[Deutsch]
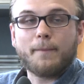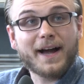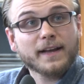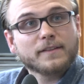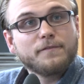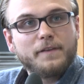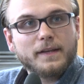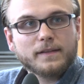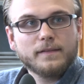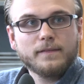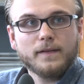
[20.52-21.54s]
Am
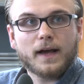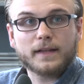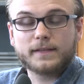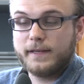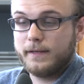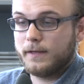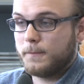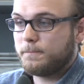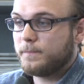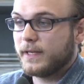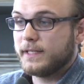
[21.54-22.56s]
8.4. hat die
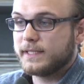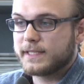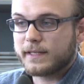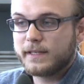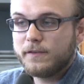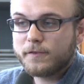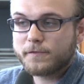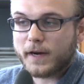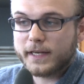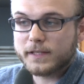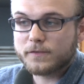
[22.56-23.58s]
ähm, Initiative
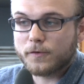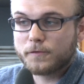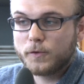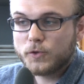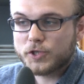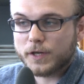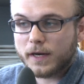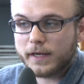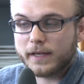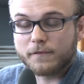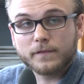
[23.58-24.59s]
Fridays for
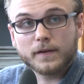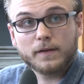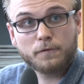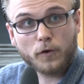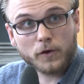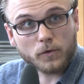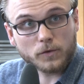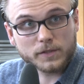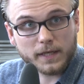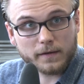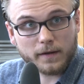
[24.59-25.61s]
Future ihren äh,
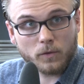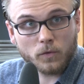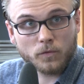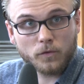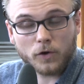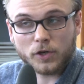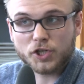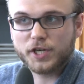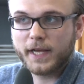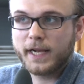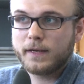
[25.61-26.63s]
Forderungskatalog
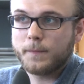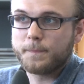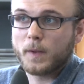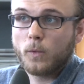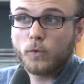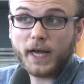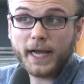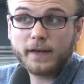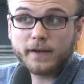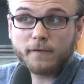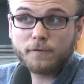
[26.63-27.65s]
vorgestellt. Und
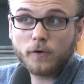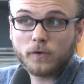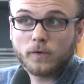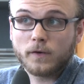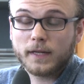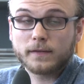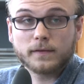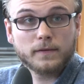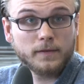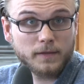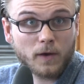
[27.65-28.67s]
eine der Forderungen hat,
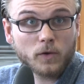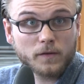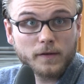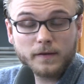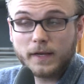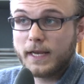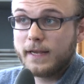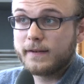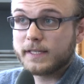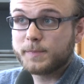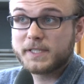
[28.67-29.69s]
äh, lautet,
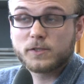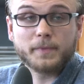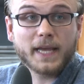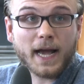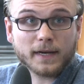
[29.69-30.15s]
dass bis zum